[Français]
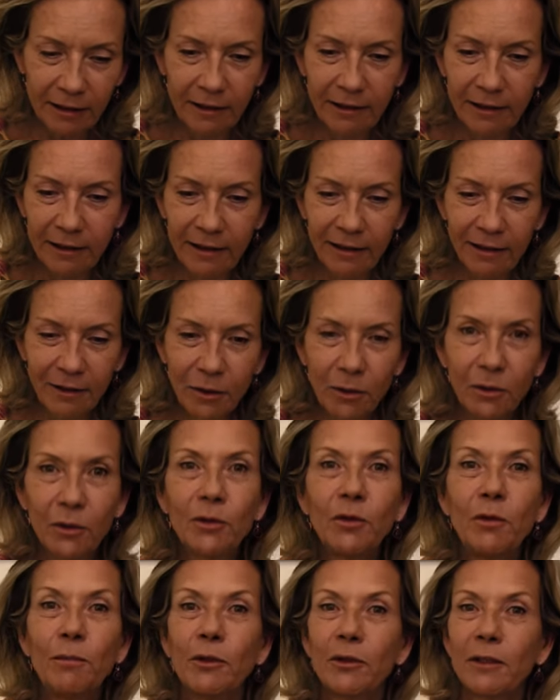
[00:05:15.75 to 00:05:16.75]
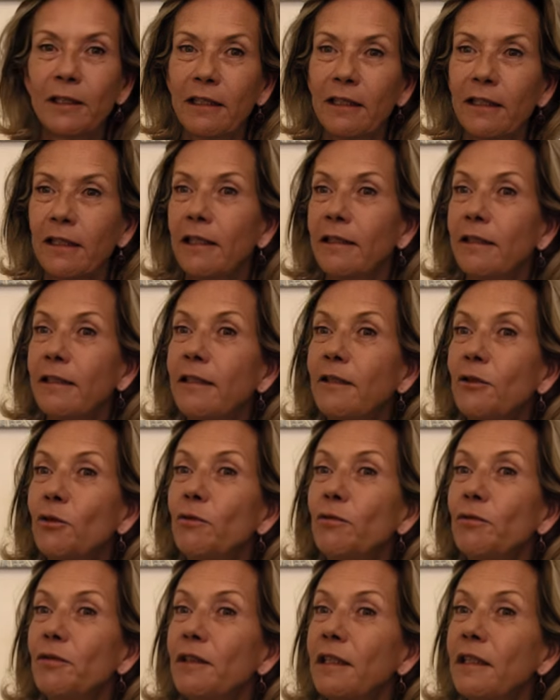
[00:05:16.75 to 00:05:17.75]
à dire demandez à dix
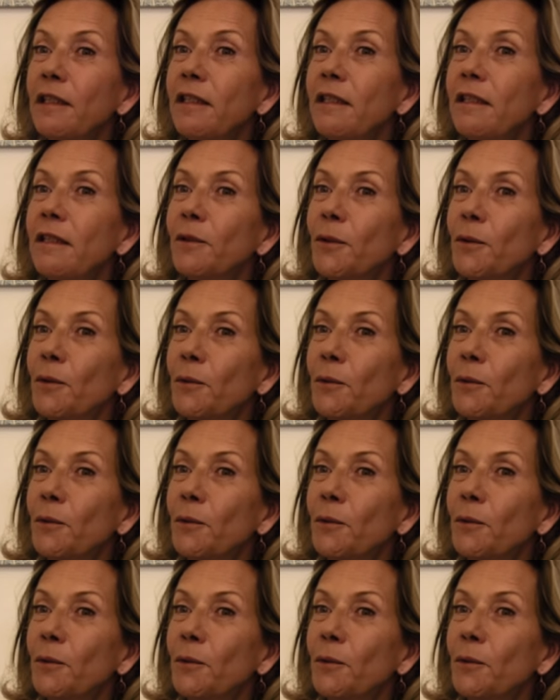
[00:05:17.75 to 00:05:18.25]
soufis